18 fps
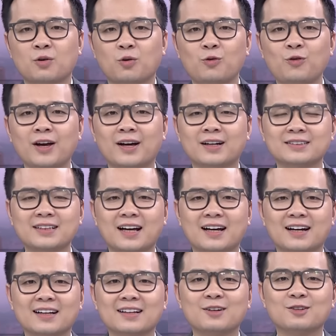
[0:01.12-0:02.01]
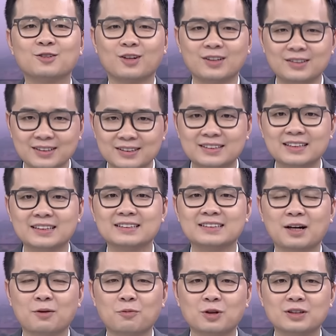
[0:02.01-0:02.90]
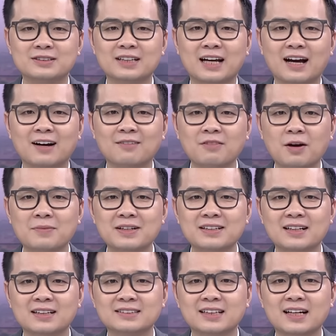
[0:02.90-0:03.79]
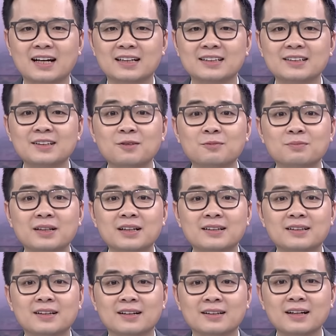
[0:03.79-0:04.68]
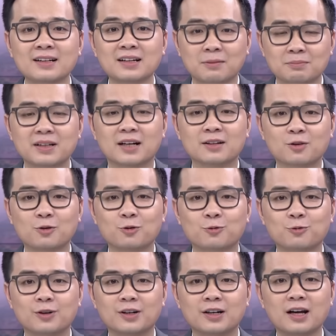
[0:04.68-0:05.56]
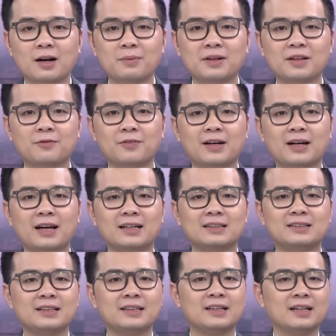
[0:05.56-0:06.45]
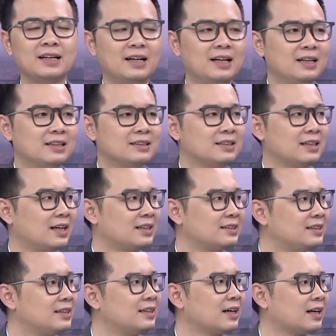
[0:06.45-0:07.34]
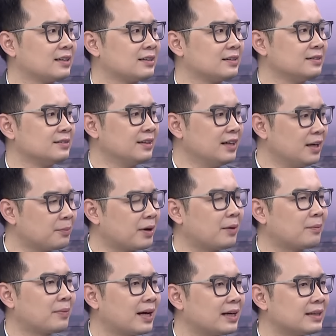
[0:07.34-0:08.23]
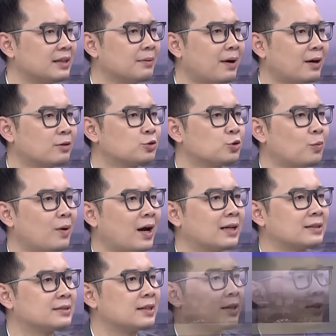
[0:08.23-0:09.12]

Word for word: Quý vị khán giả đang theo dõi chương trình Chào Buổi Sáng và bây giờ sẽ là những thông tin thời tiết cập nhật cùng với biên tập viên Lan Chi. Chị Lan Chi này, từ đêm ngày hôm nay thì bão số 3